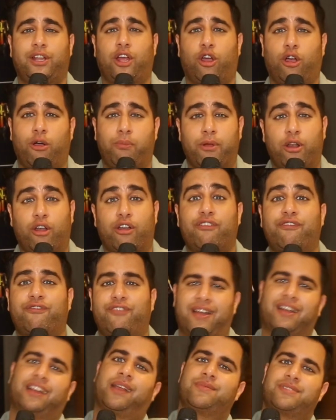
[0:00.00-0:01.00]
And I hope a lot of
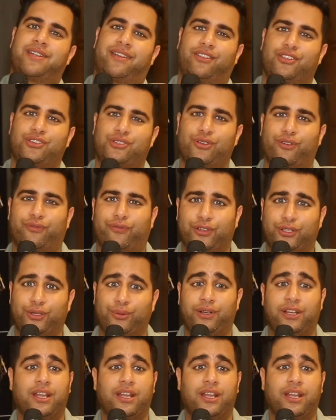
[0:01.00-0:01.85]
fun comes out of this show for you.